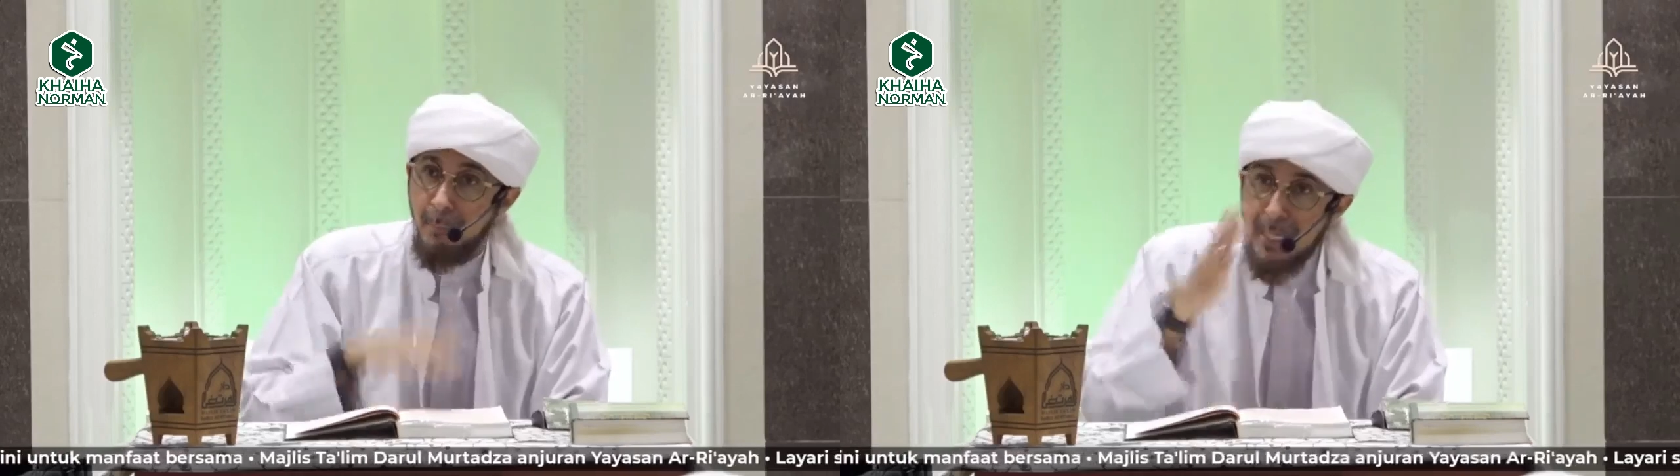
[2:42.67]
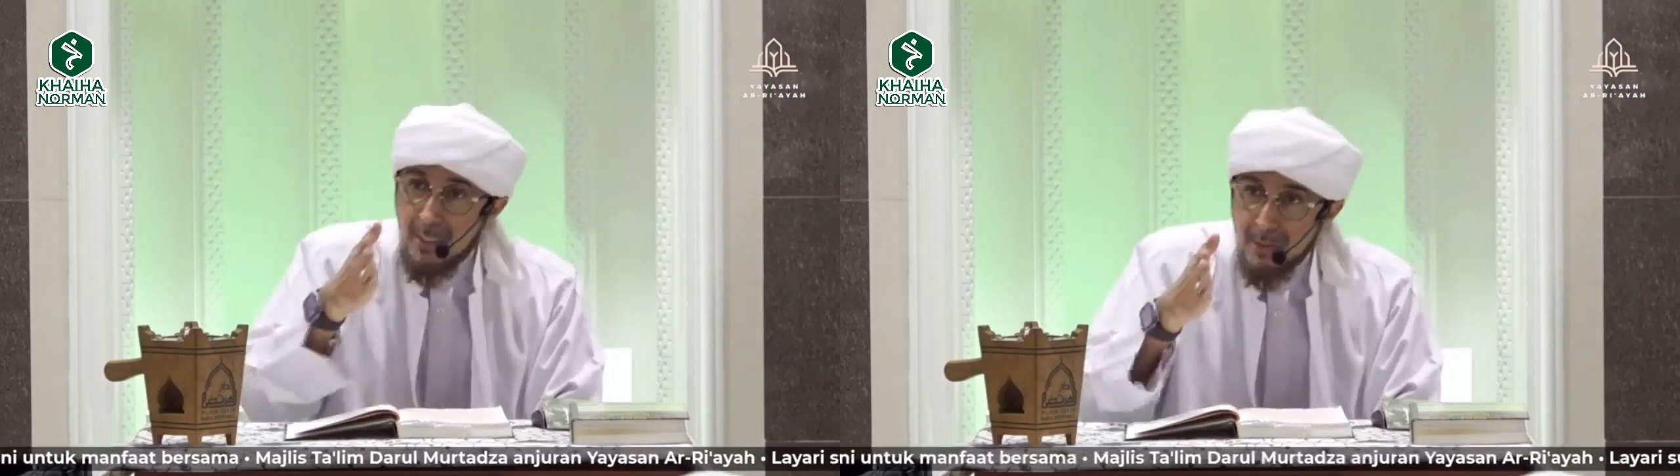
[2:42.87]

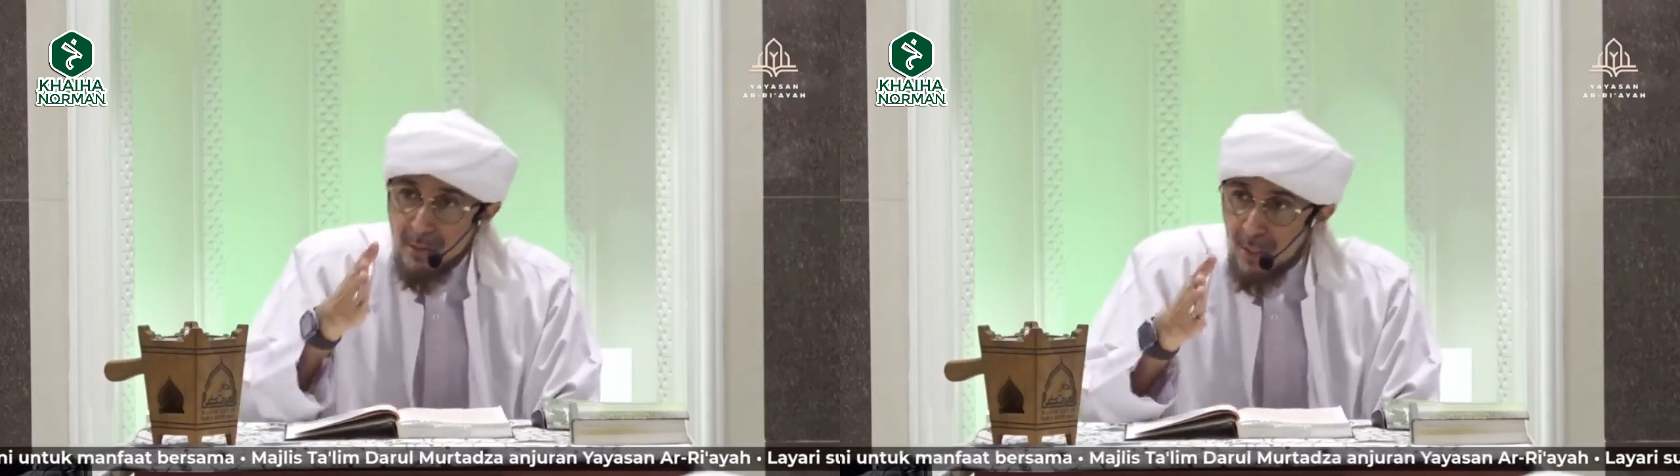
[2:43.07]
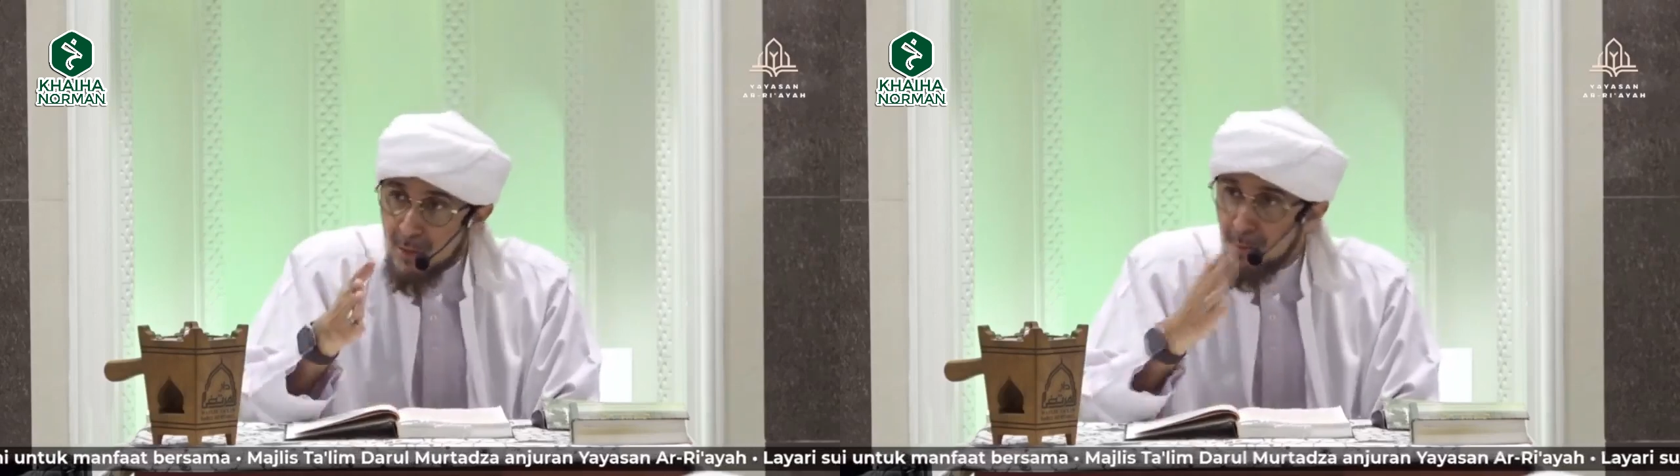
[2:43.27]
baik
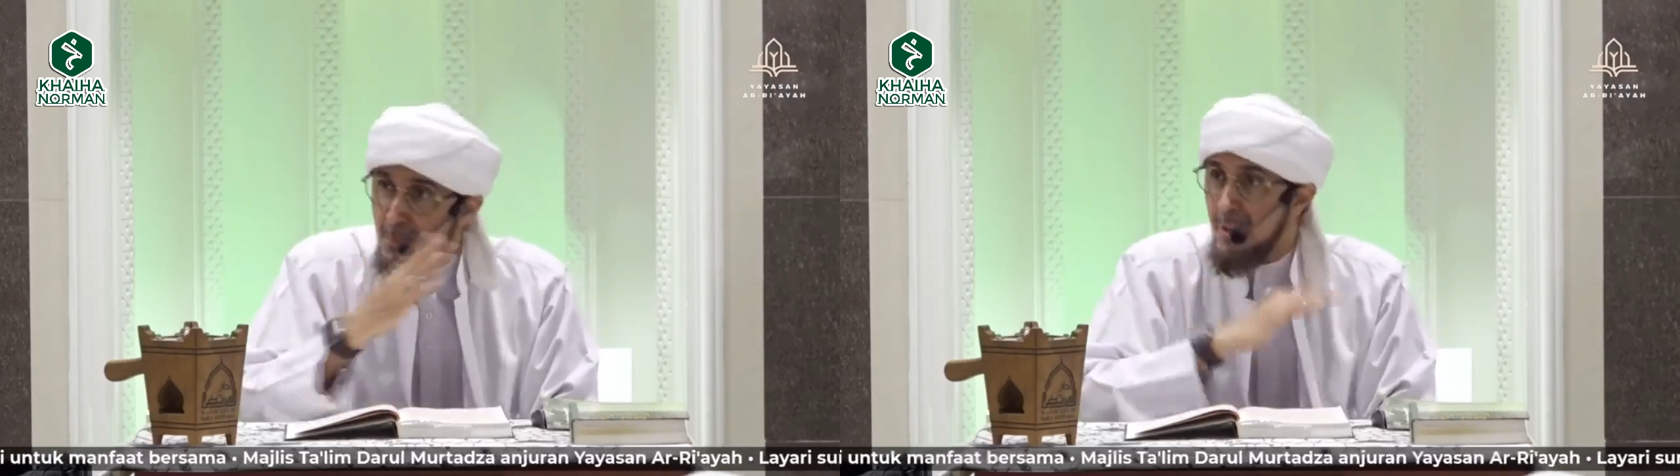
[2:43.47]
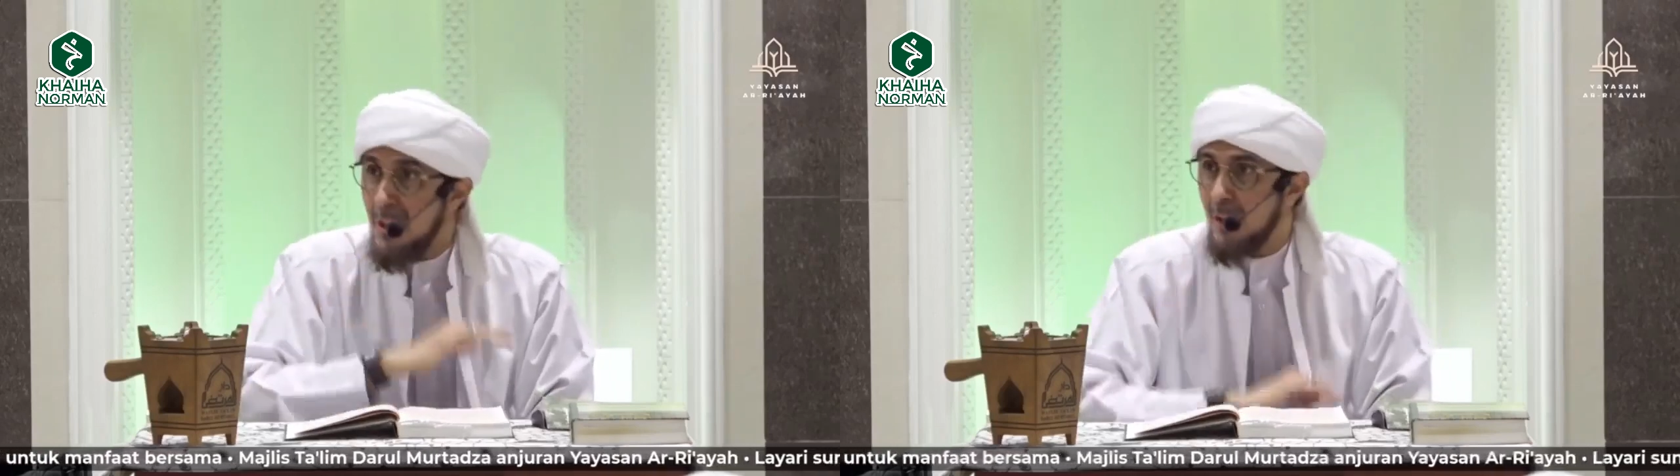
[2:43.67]
secara
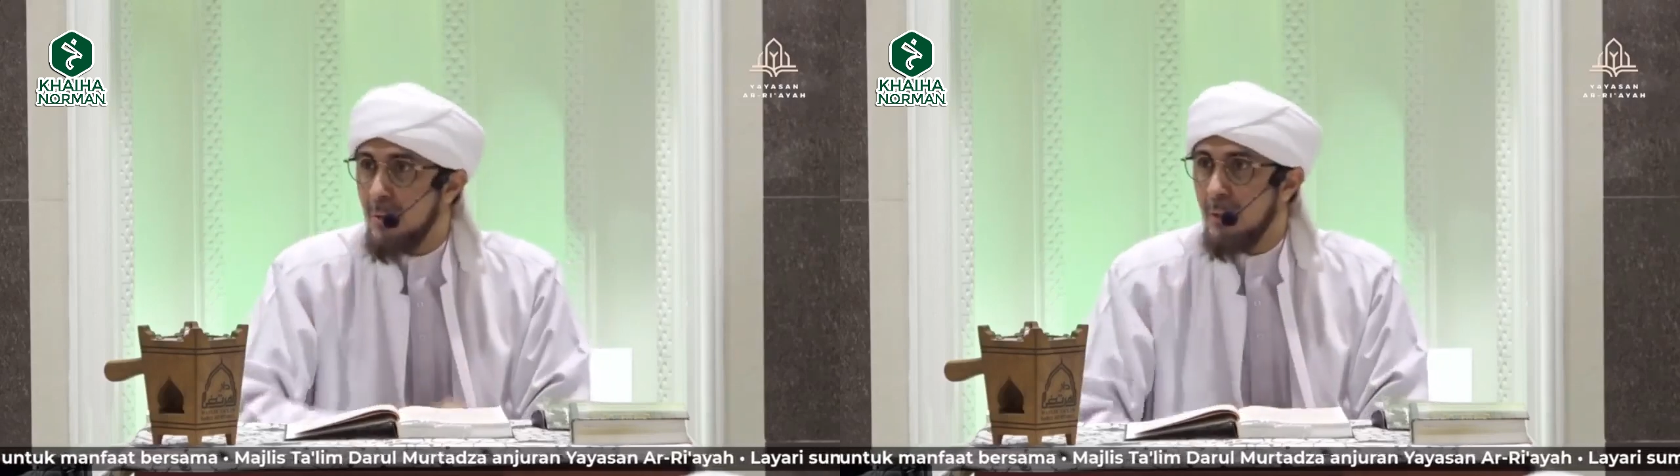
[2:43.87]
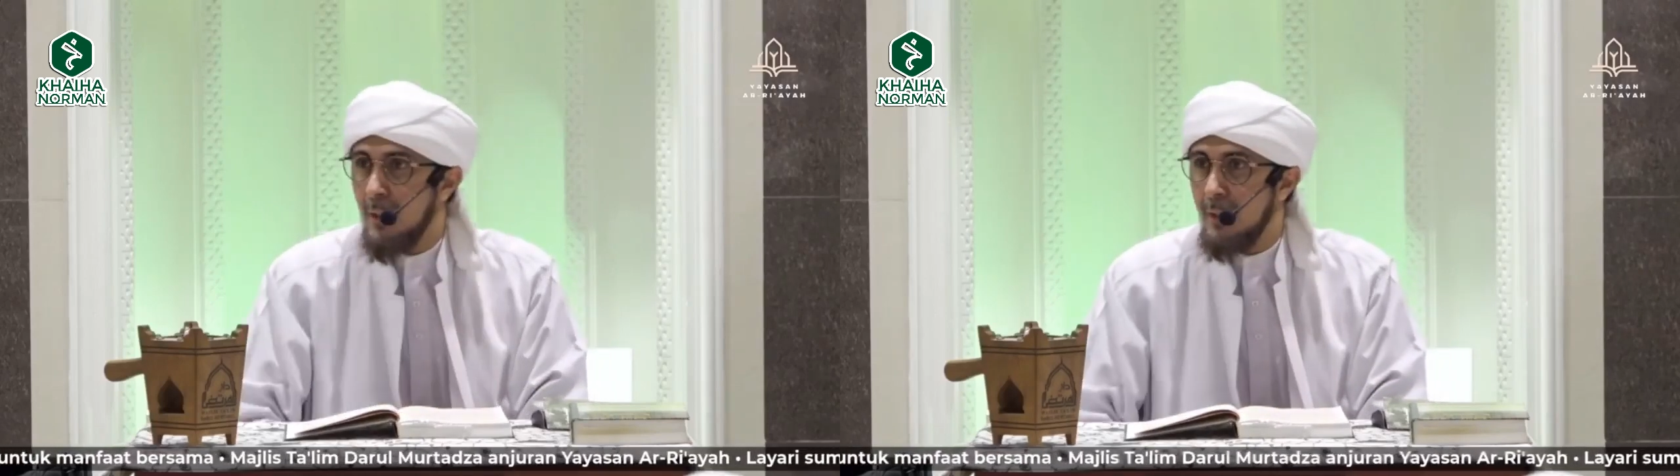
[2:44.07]
sembunyi
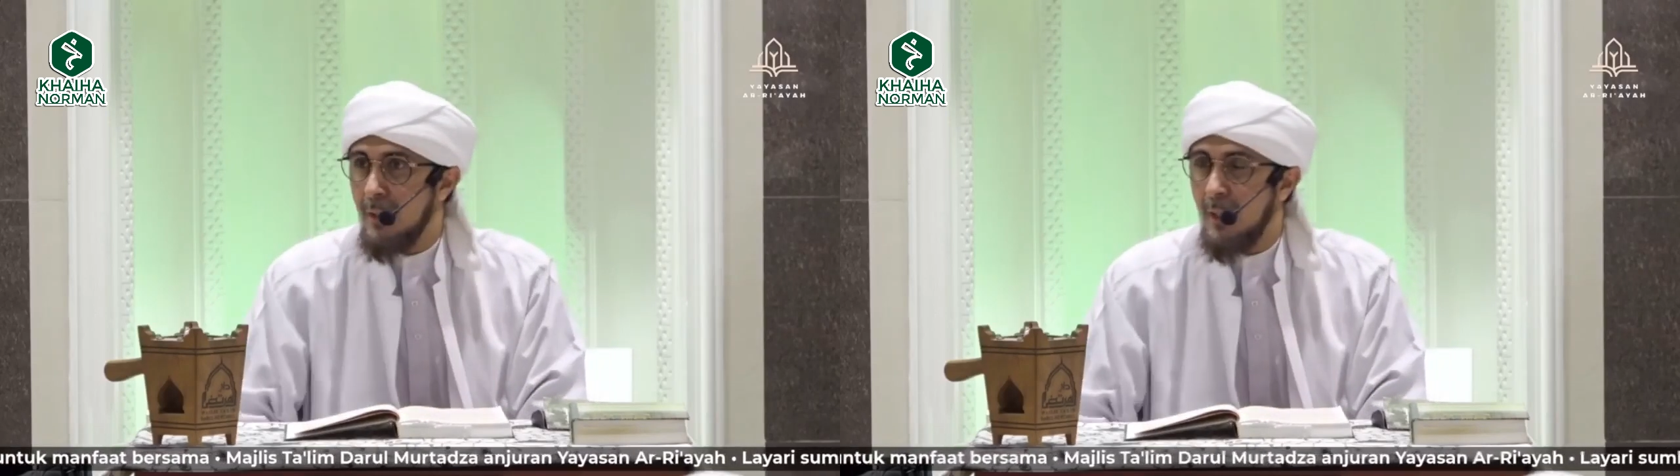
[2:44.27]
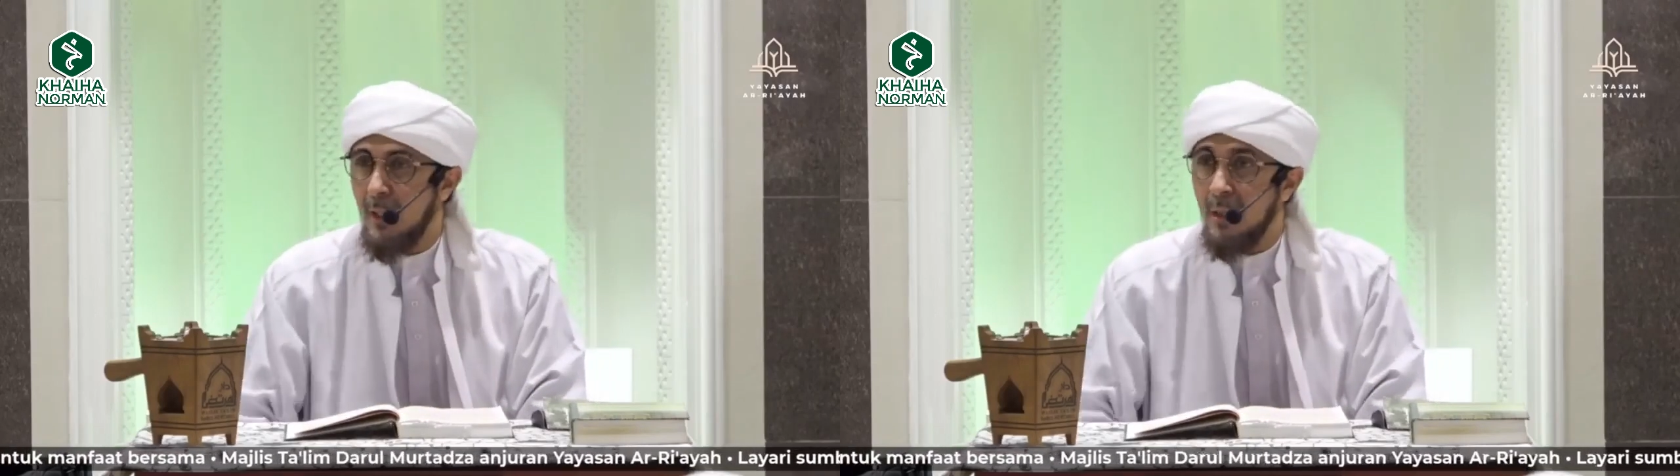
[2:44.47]
atau
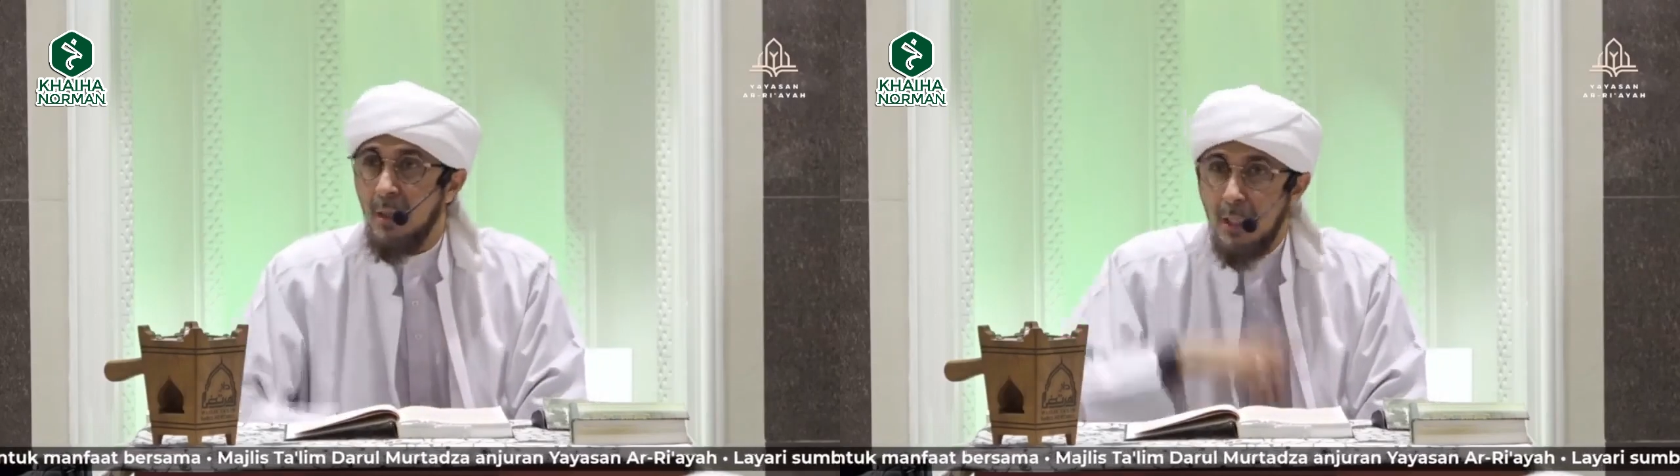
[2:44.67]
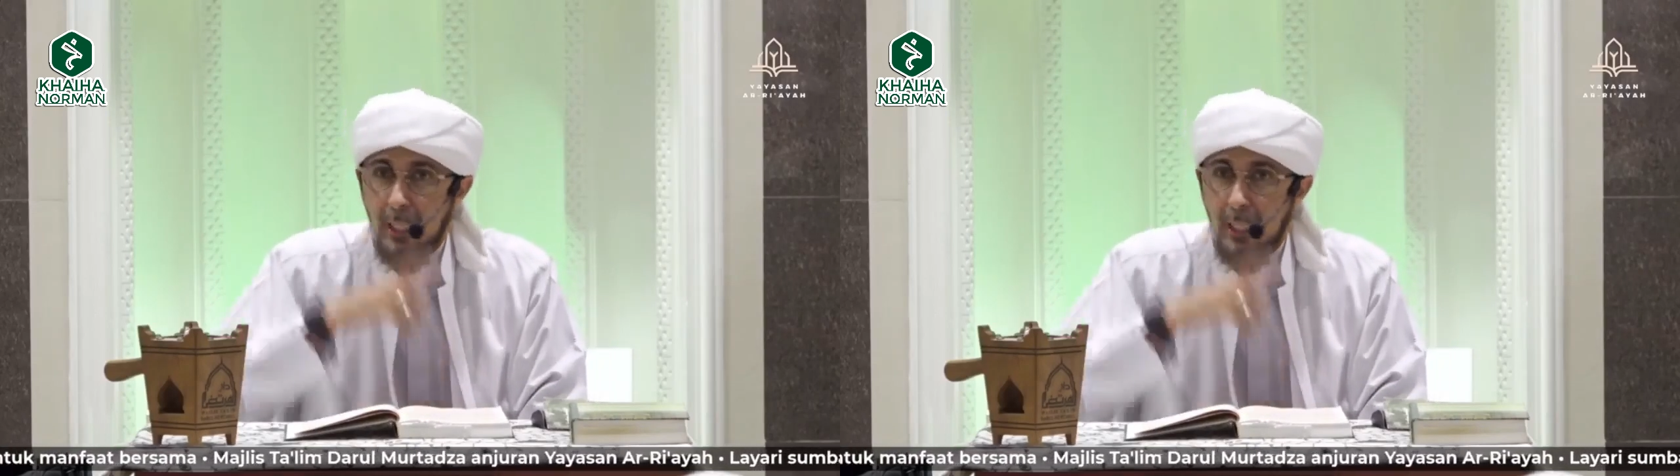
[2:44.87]
terang-terangan.